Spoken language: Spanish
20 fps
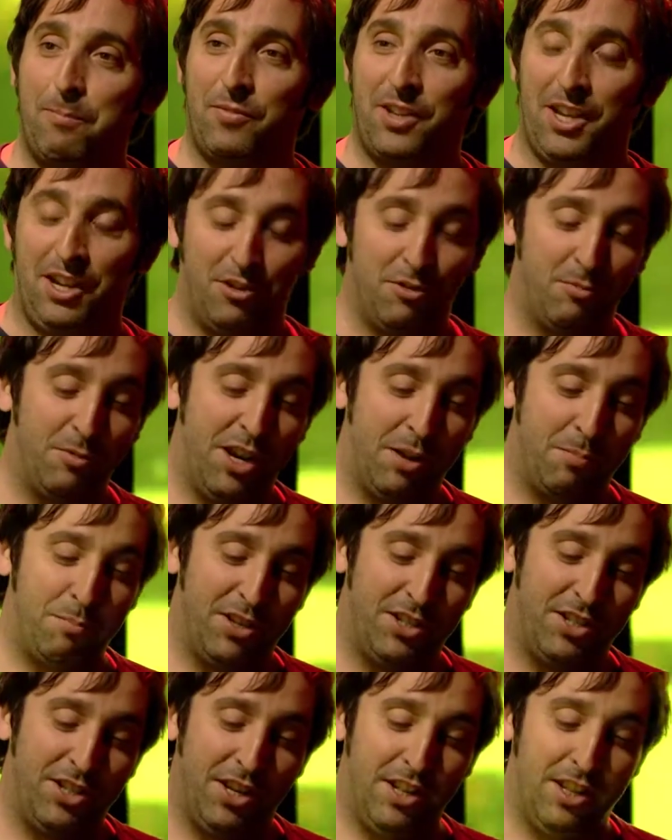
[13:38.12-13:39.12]
que es como una
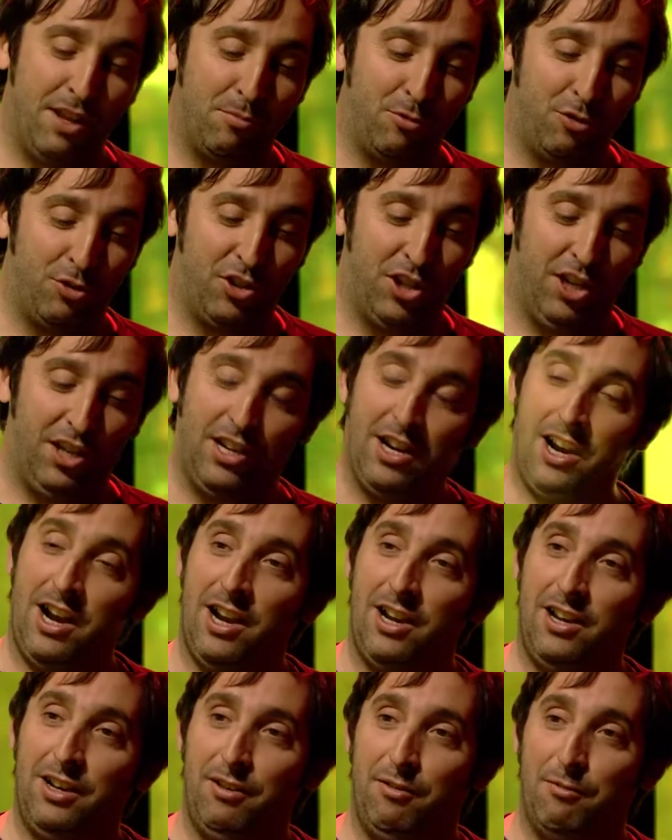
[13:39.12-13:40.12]
especie de
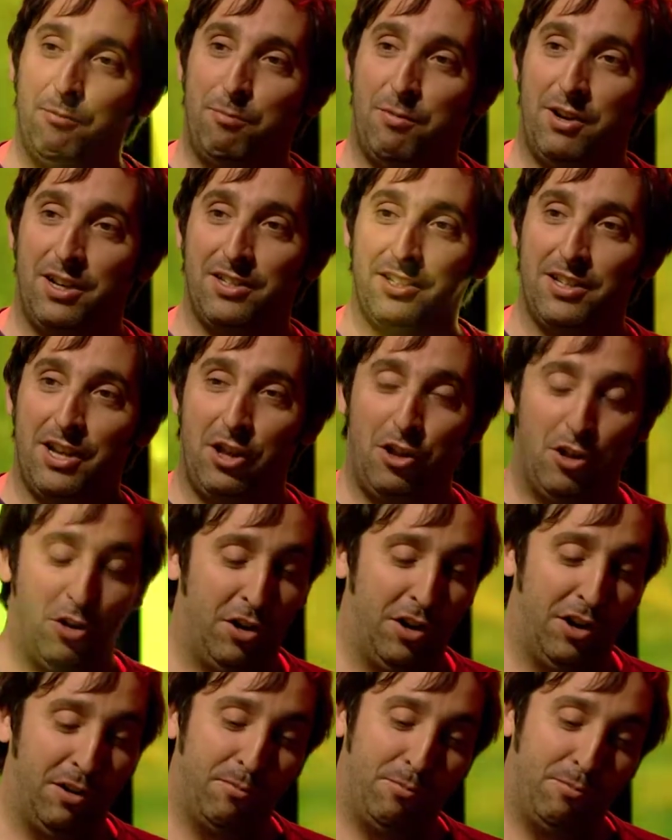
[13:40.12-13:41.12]
musical
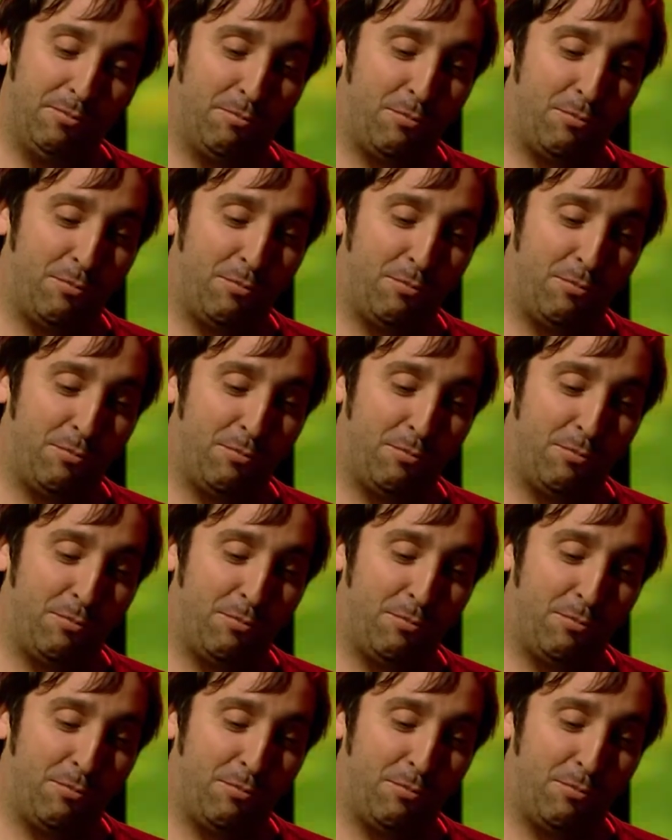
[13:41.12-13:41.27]
basado en